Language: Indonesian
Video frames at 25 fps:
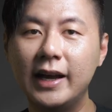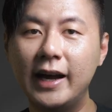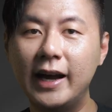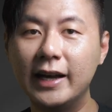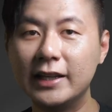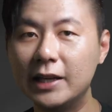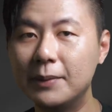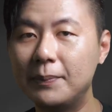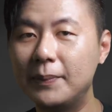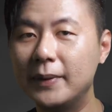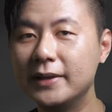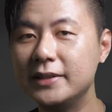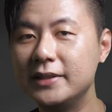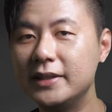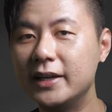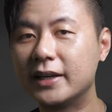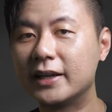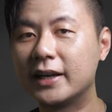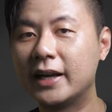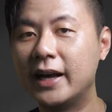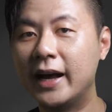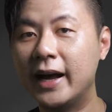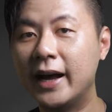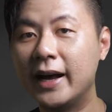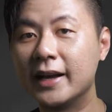Ada
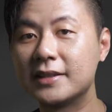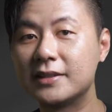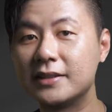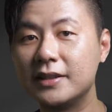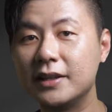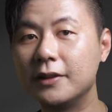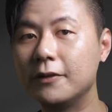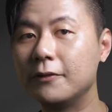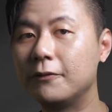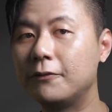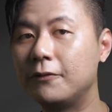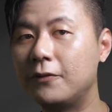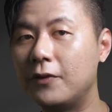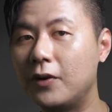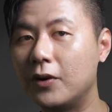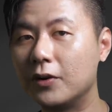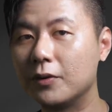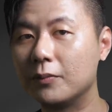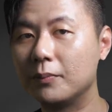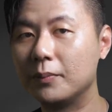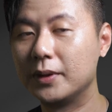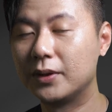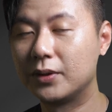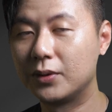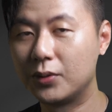banyak hasil
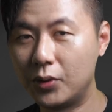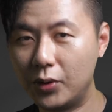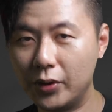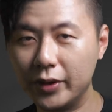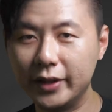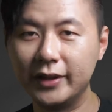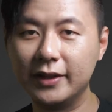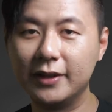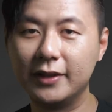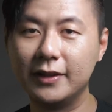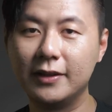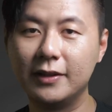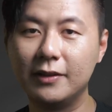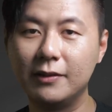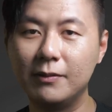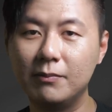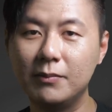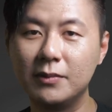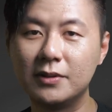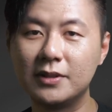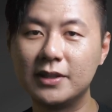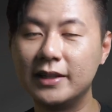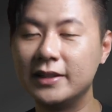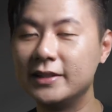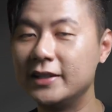fork Bitcoin,
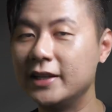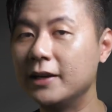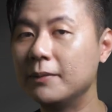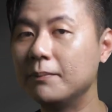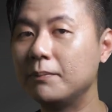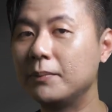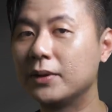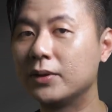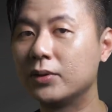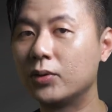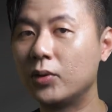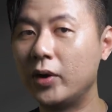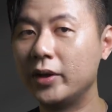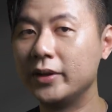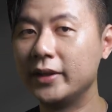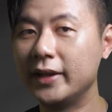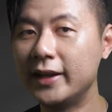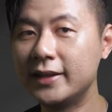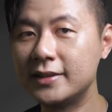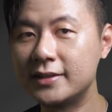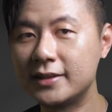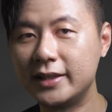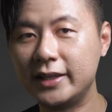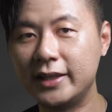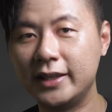misalnya Bitcoin
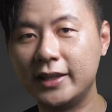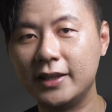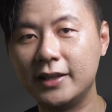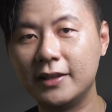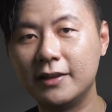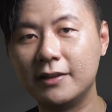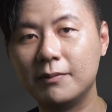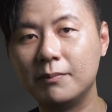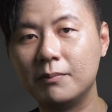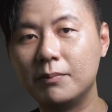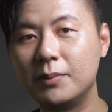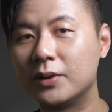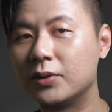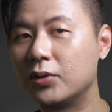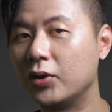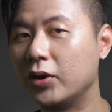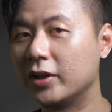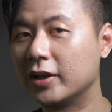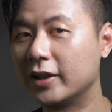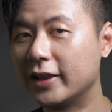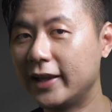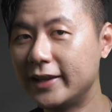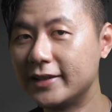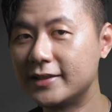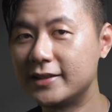XT,
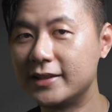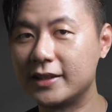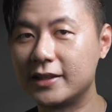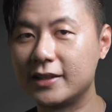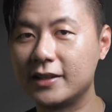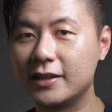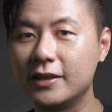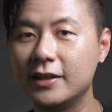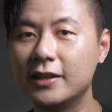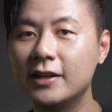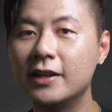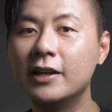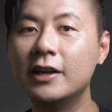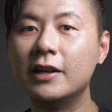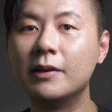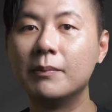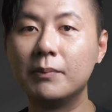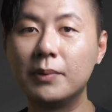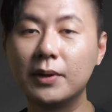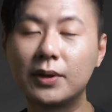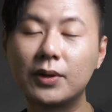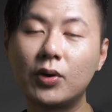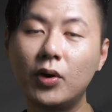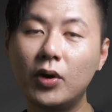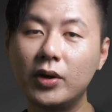Bitcoin Classic,
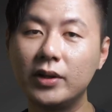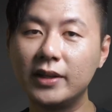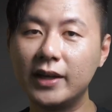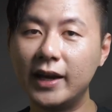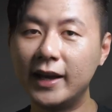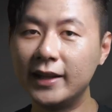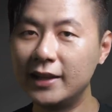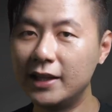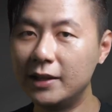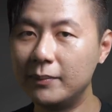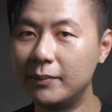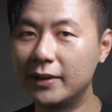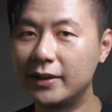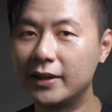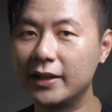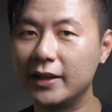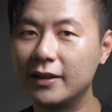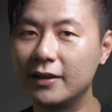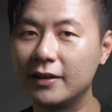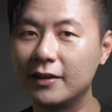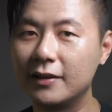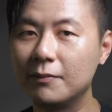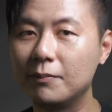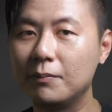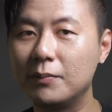Bitcoin
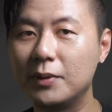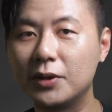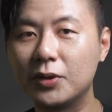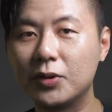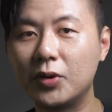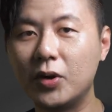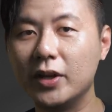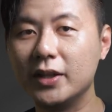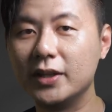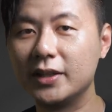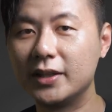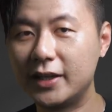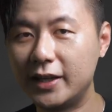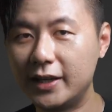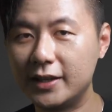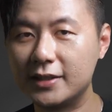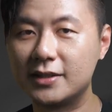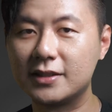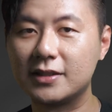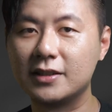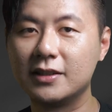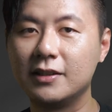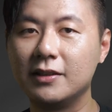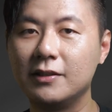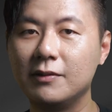Unlimited, Bitcoin
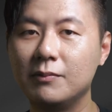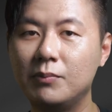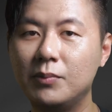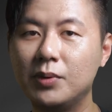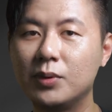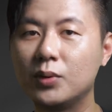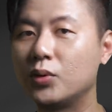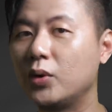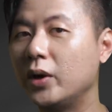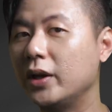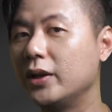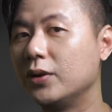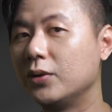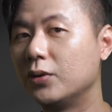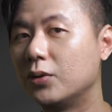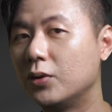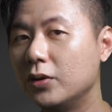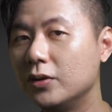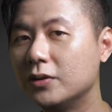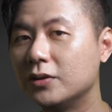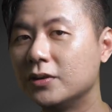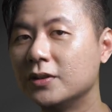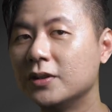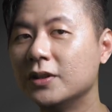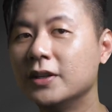Cash, Bitcoin
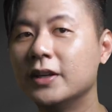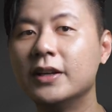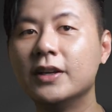Gold,